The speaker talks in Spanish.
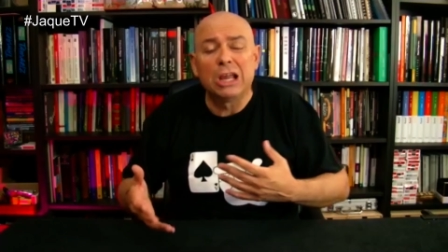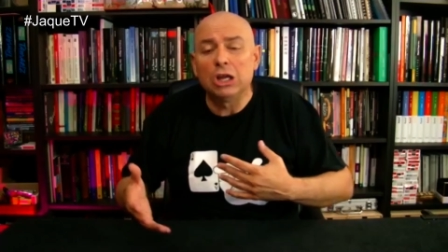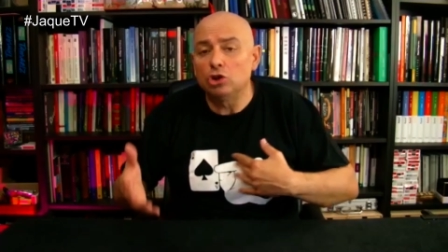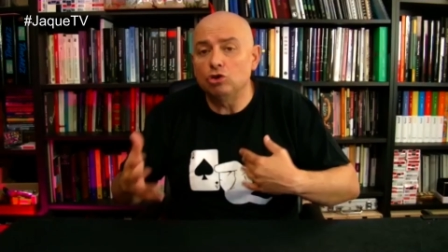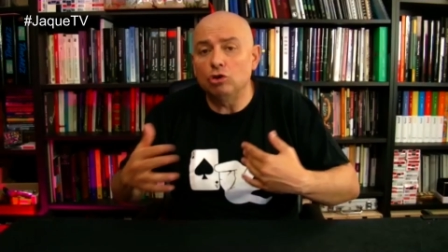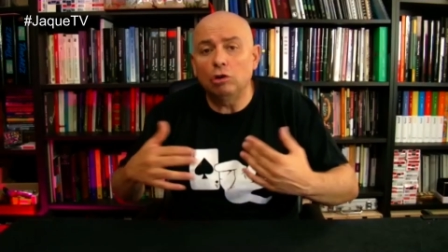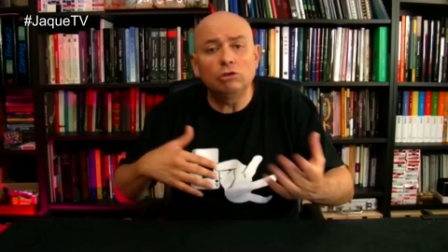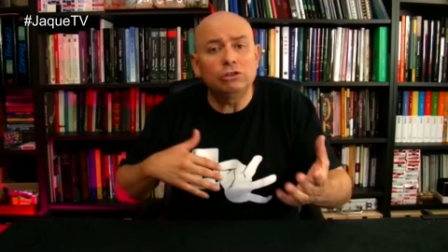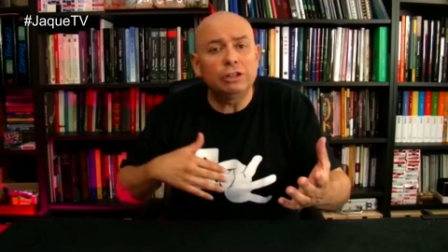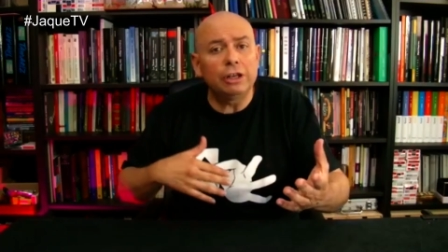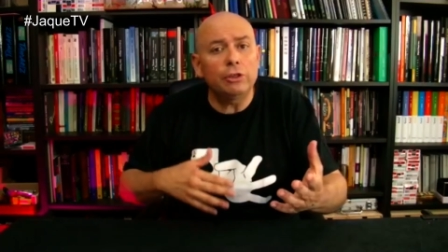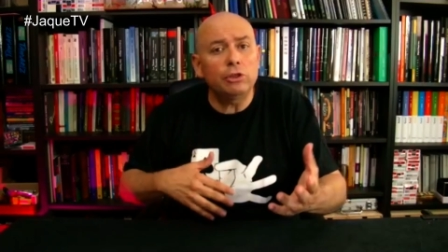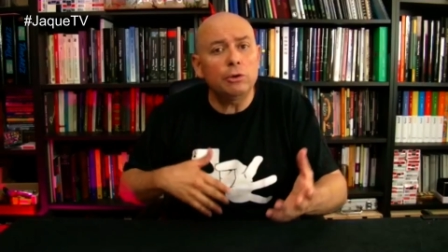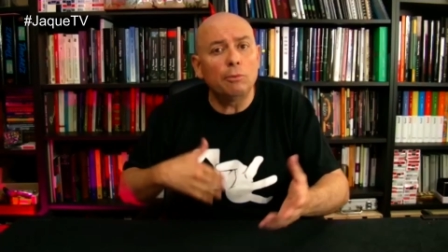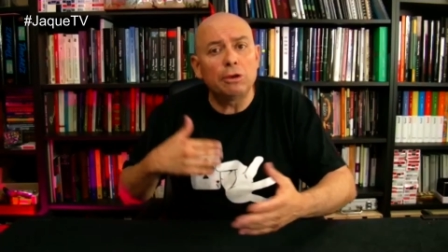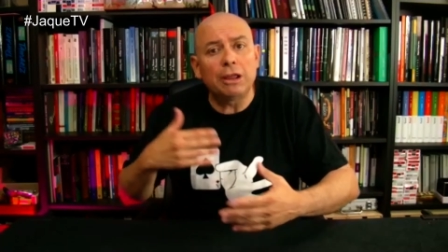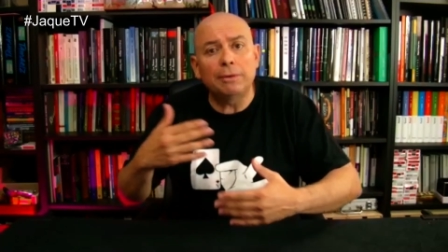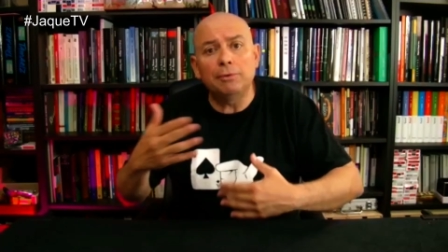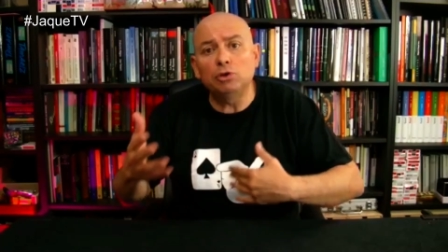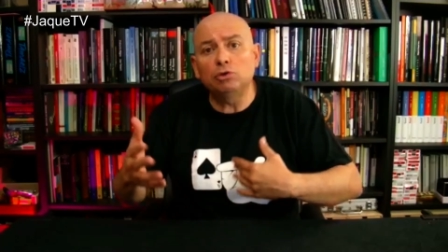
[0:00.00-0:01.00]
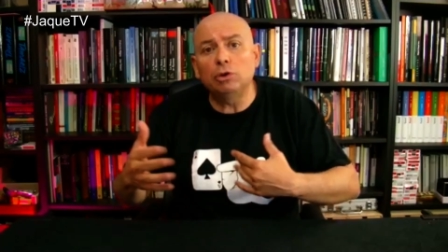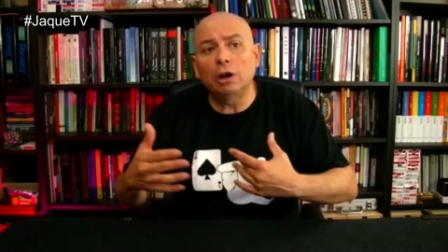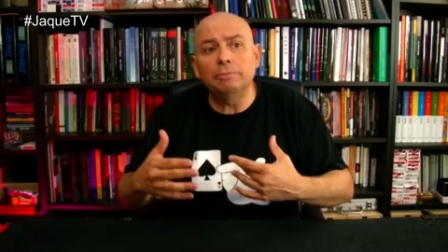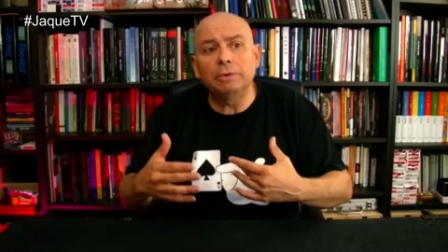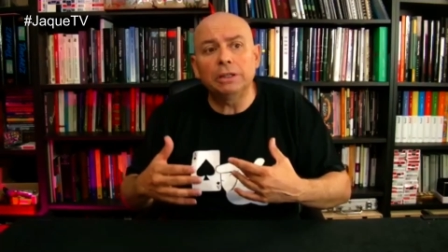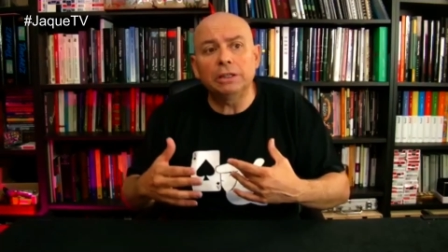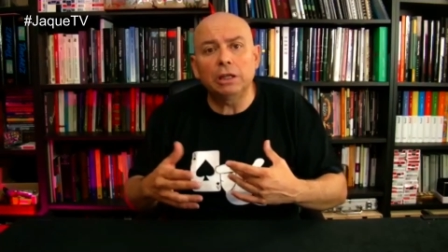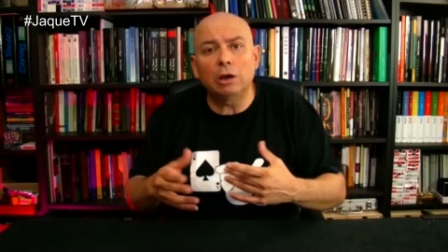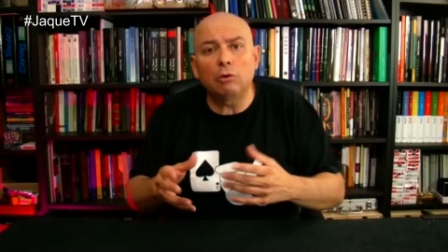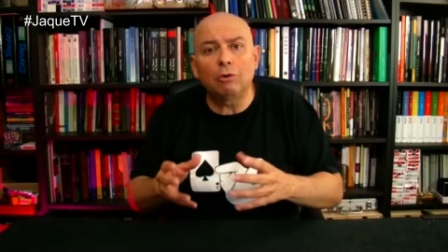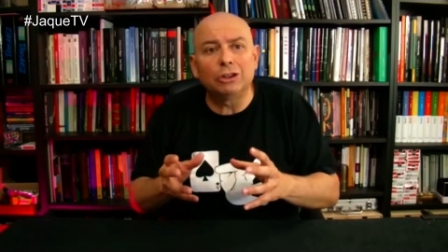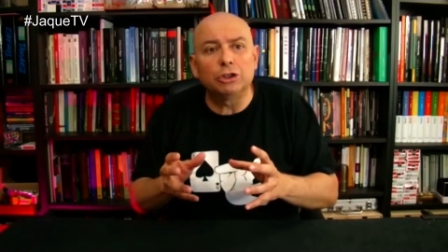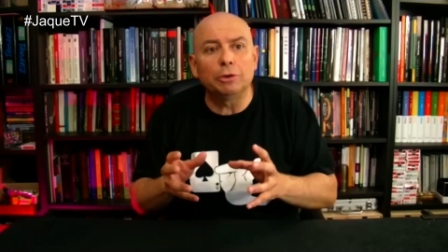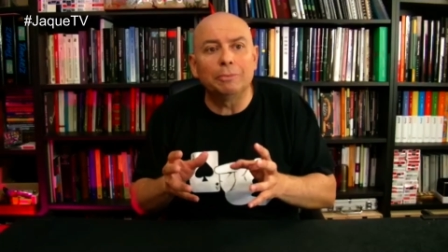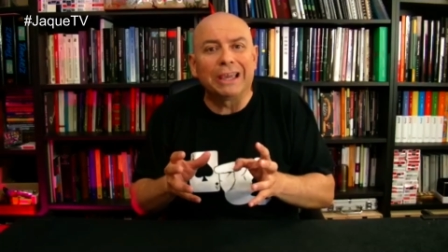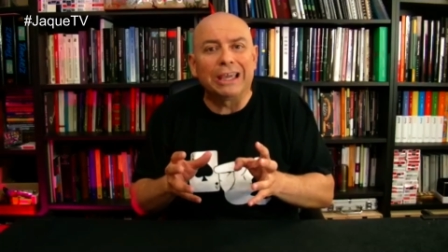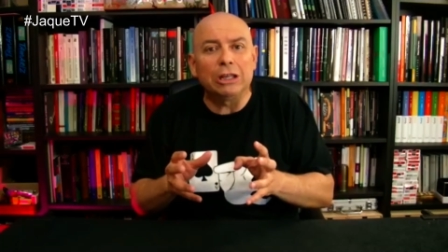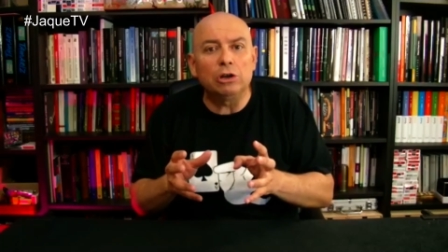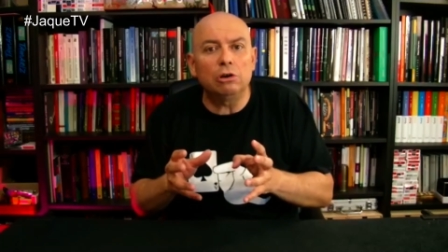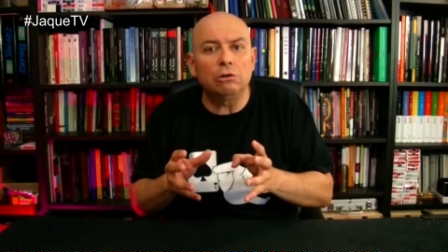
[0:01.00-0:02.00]
Yo lo utilizo muy habitualmente cuando
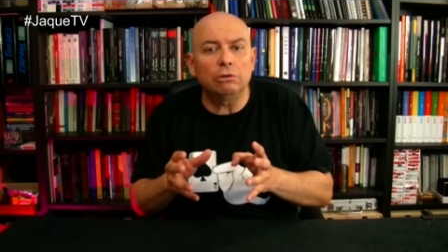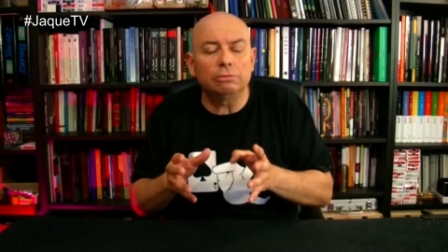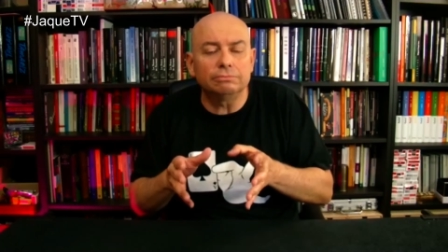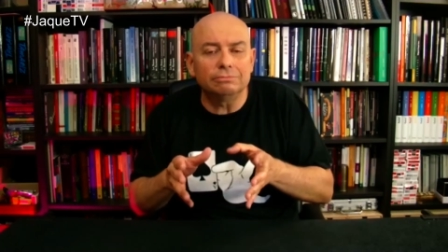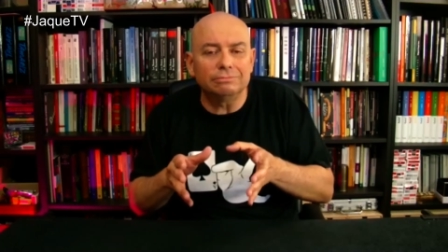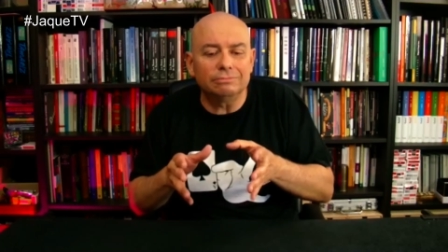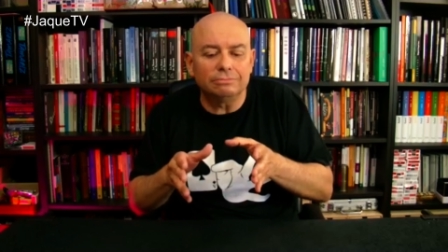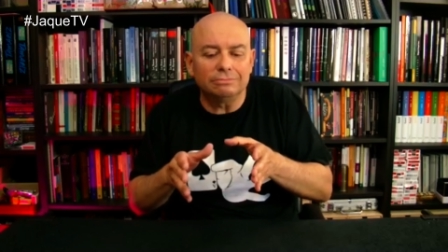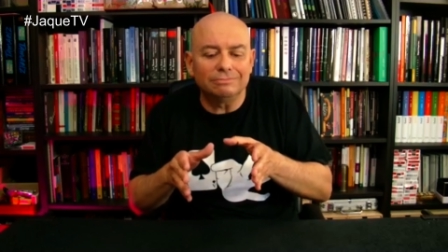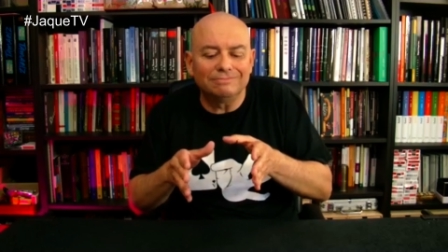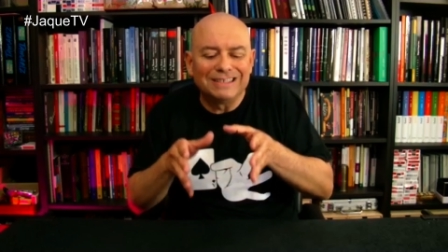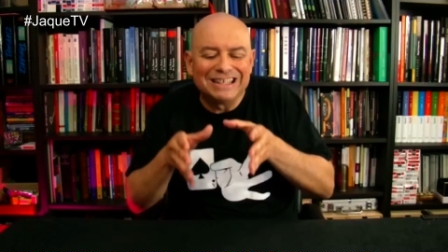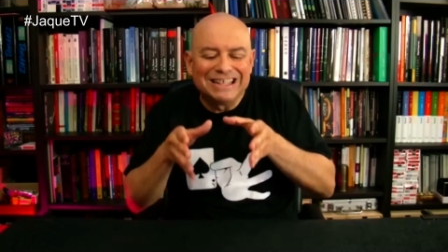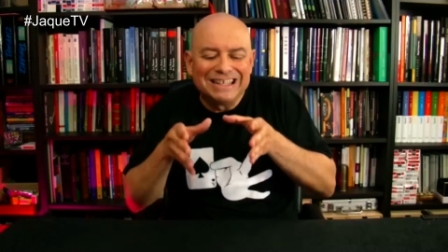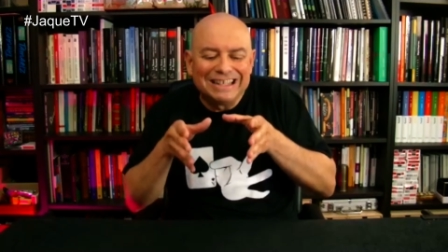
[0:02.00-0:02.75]
me quiero mm,